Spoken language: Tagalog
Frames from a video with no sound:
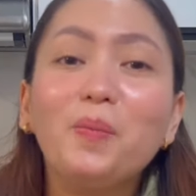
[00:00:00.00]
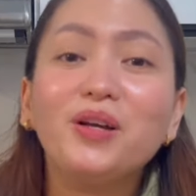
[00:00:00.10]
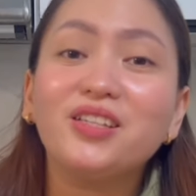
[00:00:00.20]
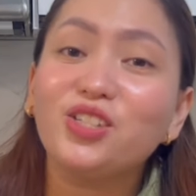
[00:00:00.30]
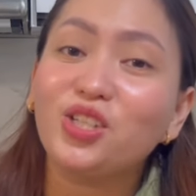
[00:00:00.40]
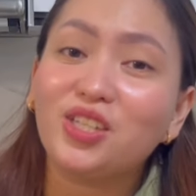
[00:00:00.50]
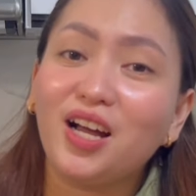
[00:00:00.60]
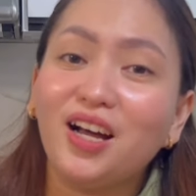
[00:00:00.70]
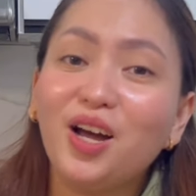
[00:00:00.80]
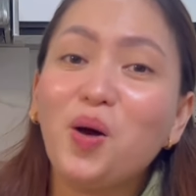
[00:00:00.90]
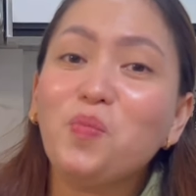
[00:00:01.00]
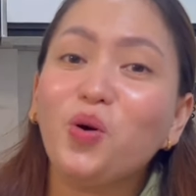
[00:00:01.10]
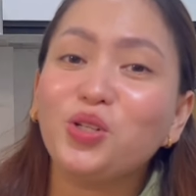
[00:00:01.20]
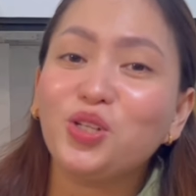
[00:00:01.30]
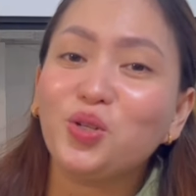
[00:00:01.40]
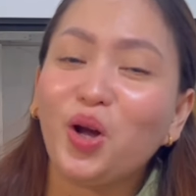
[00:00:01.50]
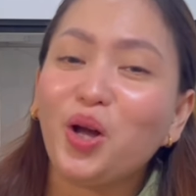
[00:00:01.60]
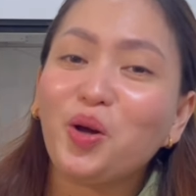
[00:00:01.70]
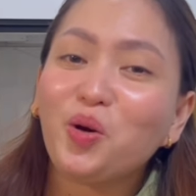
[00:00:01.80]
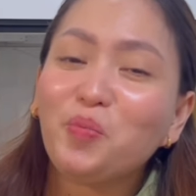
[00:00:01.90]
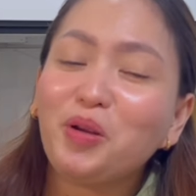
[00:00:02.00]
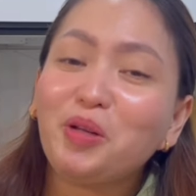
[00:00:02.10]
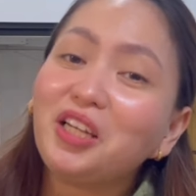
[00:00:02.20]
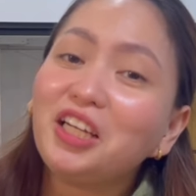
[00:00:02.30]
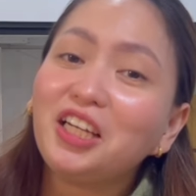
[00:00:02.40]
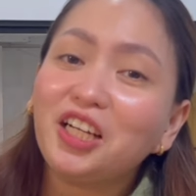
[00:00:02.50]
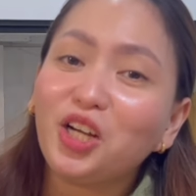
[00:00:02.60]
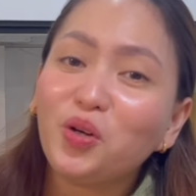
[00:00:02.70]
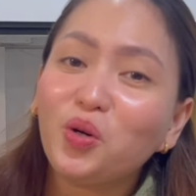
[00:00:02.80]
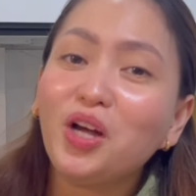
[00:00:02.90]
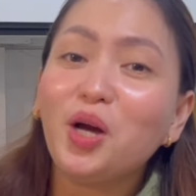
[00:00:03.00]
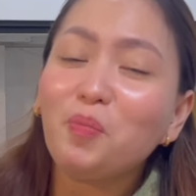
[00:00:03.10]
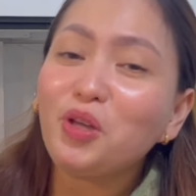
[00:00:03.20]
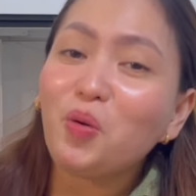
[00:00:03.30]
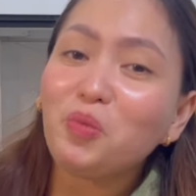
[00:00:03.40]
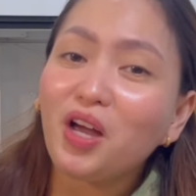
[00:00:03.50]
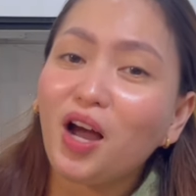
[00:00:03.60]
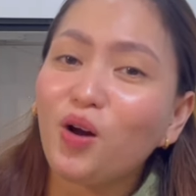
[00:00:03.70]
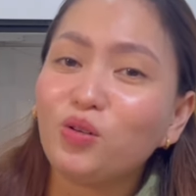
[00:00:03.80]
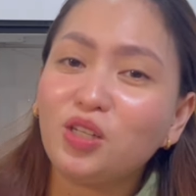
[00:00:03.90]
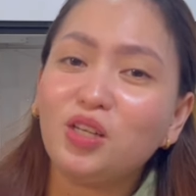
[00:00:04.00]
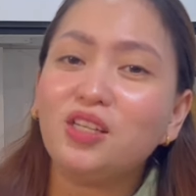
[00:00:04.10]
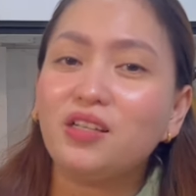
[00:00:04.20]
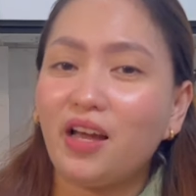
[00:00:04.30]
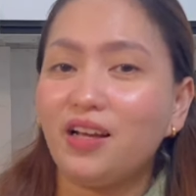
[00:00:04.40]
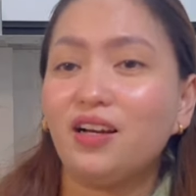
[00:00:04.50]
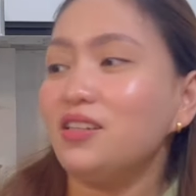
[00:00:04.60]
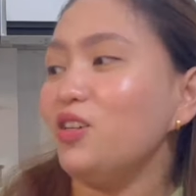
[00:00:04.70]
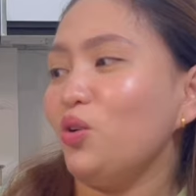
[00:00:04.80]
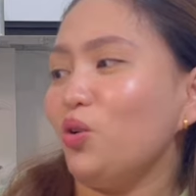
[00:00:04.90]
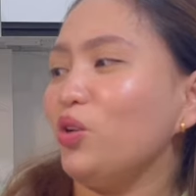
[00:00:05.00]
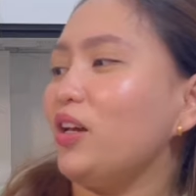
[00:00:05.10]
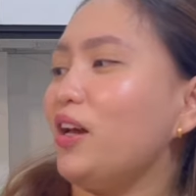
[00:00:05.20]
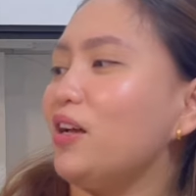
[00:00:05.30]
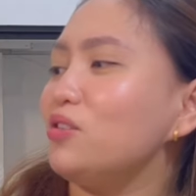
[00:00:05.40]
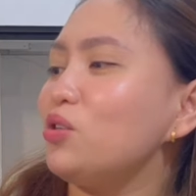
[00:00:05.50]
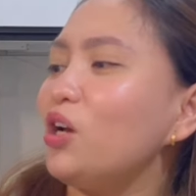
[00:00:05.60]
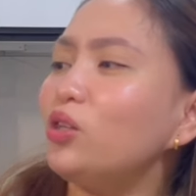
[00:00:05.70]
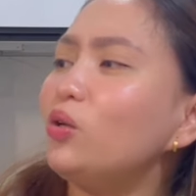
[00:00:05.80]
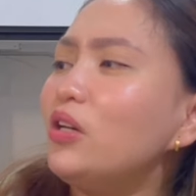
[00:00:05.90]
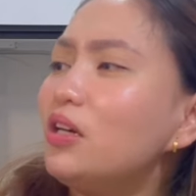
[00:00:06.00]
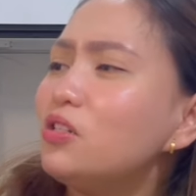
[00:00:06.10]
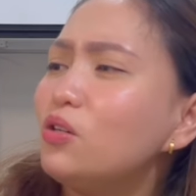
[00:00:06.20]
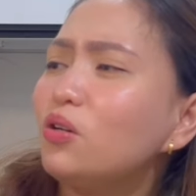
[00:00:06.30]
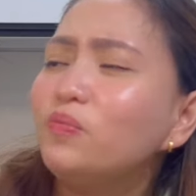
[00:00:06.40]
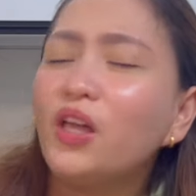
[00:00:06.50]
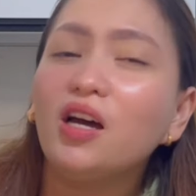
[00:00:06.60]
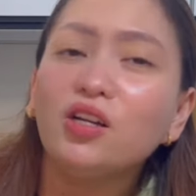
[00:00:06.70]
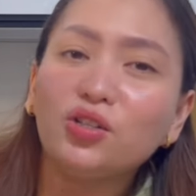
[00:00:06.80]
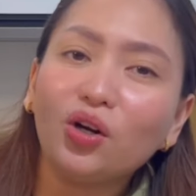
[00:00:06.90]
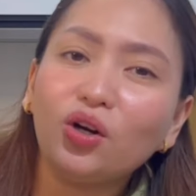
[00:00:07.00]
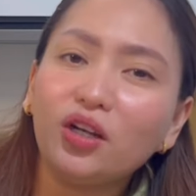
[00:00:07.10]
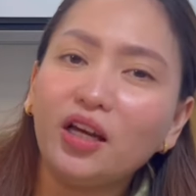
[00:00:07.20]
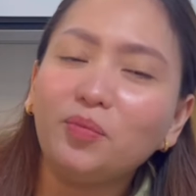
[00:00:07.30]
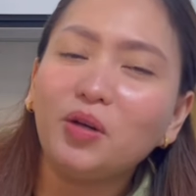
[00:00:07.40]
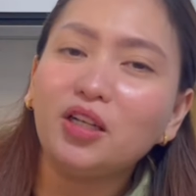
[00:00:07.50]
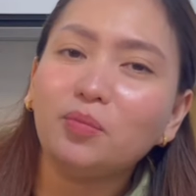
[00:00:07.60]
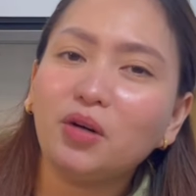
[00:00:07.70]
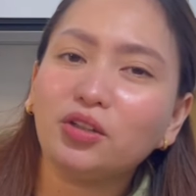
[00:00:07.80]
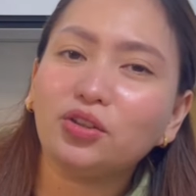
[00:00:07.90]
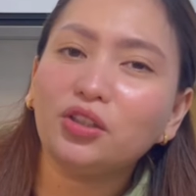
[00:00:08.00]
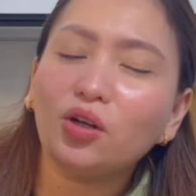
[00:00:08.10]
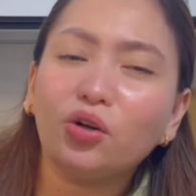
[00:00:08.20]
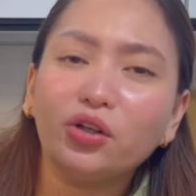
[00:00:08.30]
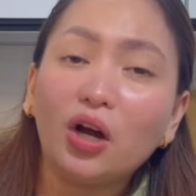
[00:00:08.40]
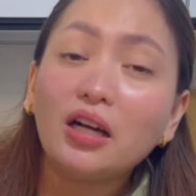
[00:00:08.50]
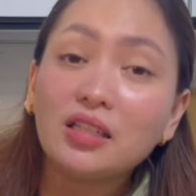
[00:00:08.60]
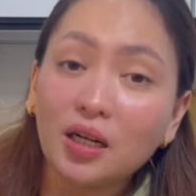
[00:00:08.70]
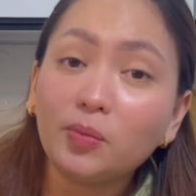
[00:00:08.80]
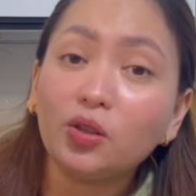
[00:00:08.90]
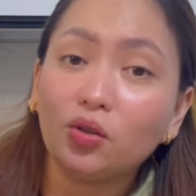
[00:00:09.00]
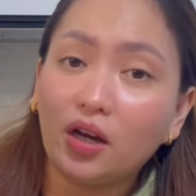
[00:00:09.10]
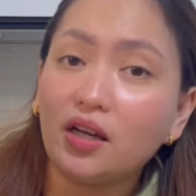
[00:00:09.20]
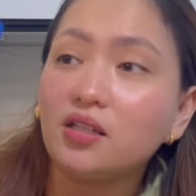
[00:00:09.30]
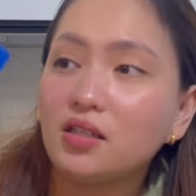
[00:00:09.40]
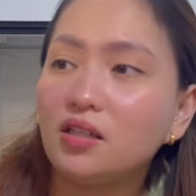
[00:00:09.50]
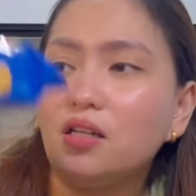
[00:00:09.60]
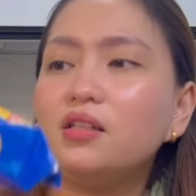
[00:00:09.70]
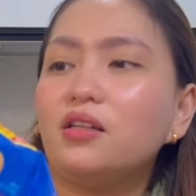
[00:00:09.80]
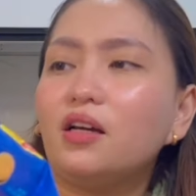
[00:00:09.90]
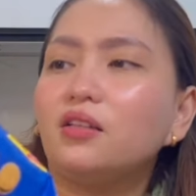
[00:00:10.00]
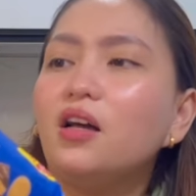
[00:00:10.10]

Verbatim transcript: pasensya sa boses, uh, kung may naririnig kayong meow-meow, si Sky kasi yun, ayan. So, ito is yung chocolate peanut butter na Oreo. Ang sarap nito guys, as in yan.